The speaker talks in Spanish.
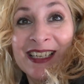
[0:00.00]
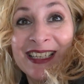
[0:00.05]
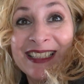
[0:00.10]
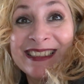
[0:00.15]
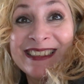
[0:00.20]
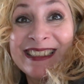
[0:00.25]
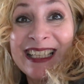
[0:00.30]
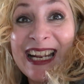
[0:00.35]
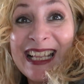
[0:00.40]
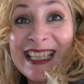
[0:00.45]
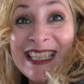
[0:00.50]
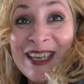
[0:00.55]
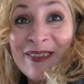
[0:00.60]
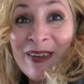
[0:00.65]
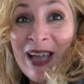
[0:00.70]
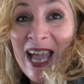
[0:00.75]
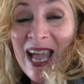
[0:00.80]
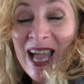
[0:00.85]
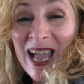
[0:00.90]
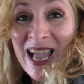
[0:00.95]
Y se la
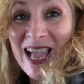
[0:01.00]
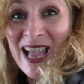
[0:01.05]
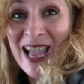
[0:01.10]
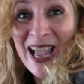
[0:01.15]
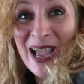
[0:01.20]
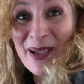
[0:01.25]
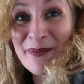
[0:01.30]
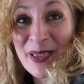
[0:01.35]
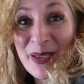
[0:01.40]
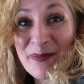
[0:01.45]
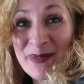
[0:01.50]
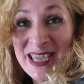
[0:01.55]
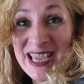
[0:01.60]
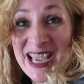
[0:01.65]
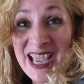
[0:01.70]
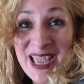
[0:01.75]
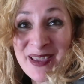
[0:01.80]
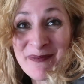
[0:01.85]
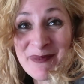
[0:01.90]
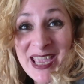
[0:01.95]
lleva a, a, mi
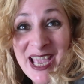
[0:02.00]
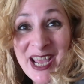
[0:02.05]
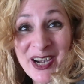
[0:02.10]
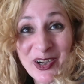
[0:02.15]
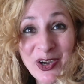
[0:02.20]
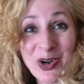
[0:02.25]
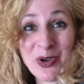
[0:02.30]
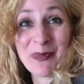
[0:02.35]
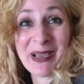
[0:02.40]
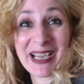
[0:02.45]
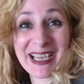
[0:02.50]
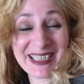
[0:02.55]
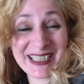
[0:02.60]
amiga Emi a Roma,